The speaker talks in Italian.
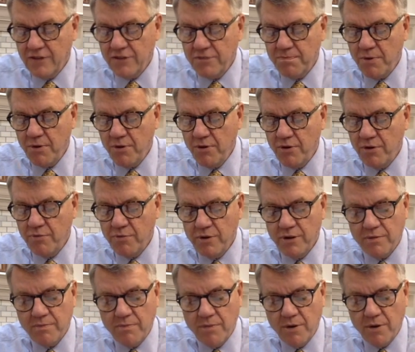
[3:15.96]
Lui
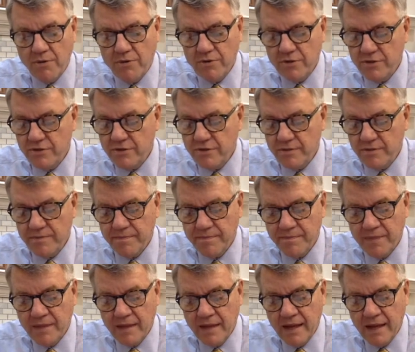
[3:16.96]
disputò con Mosè
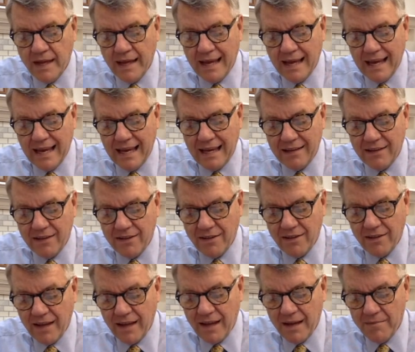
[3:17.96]
e
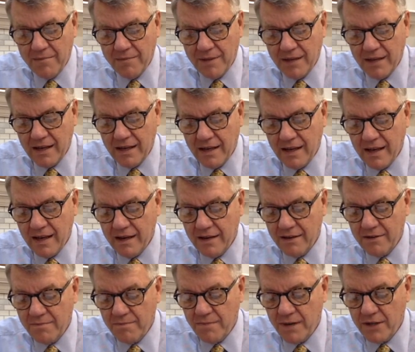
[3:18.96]
affermò di avere
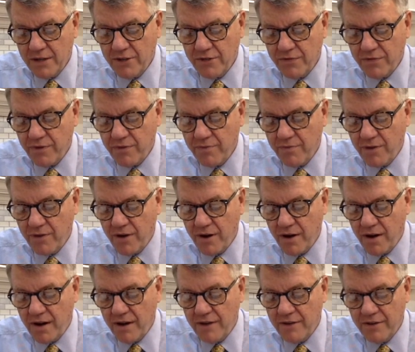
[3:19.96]
altrettanto da
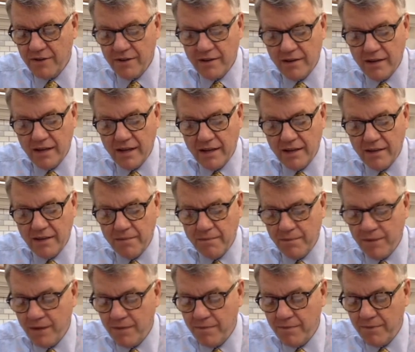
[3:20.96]
Dio per
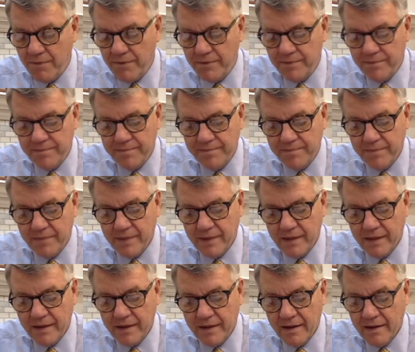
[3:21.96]
guidare le
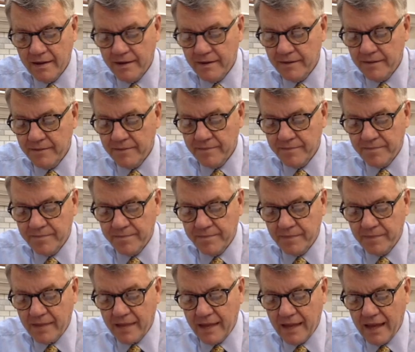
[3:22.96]
persone
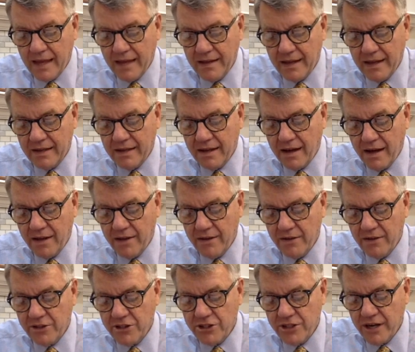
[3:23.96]
e che altri
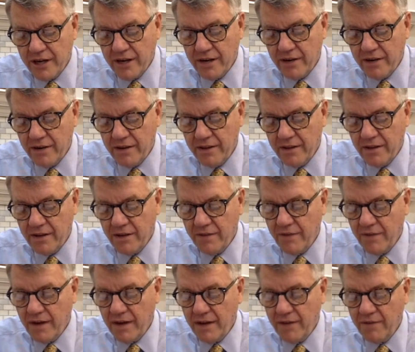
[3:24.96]
condividevano la
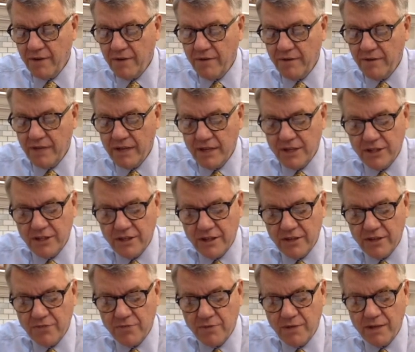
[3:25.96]
rivelazione
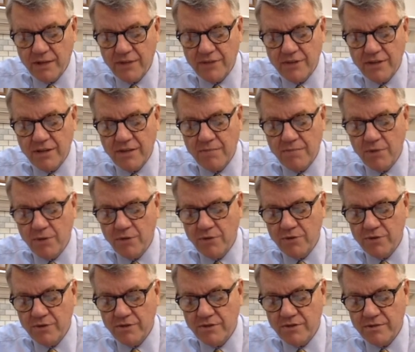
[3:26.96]
divina tanto
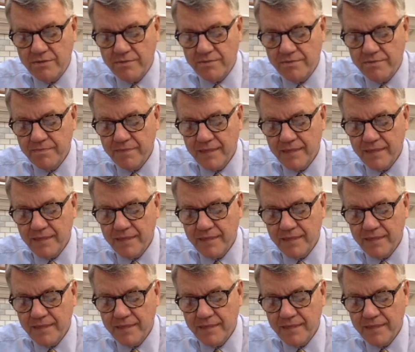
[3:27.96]
quanto Mosè.